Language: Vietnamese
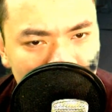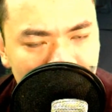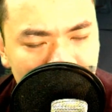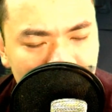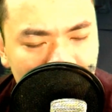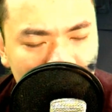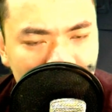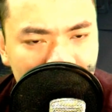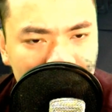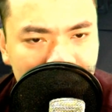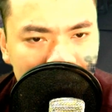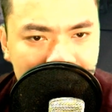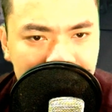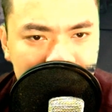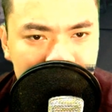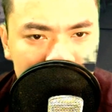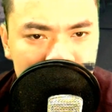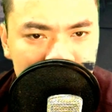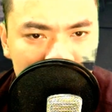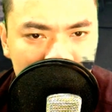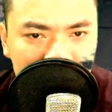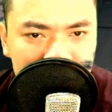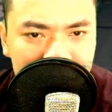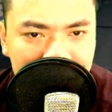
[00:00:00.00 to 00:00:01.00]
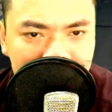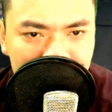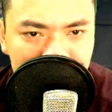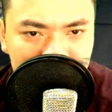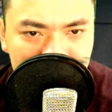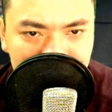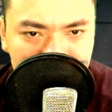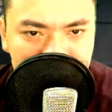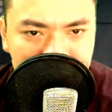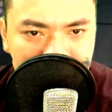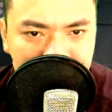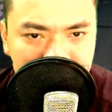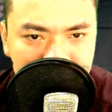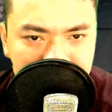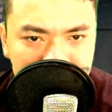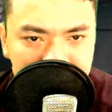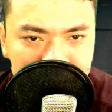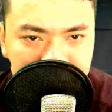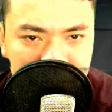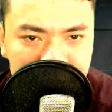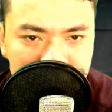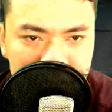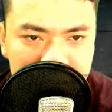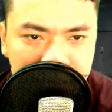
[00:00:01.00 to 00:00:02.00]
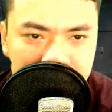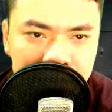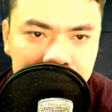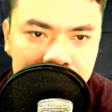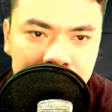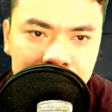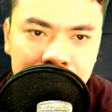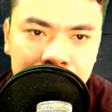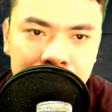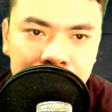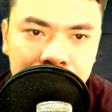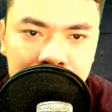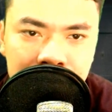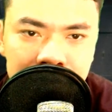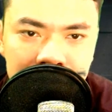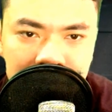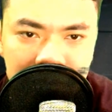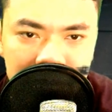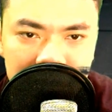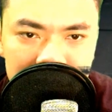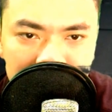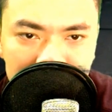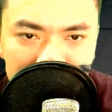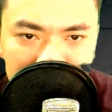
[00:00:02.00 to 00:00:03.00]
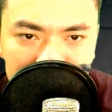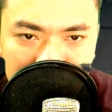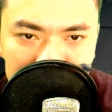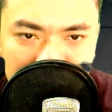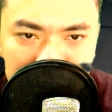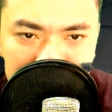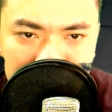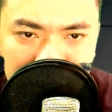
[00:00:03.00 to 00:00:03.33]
Đi ra hừ một tiếng cười nói, chuyện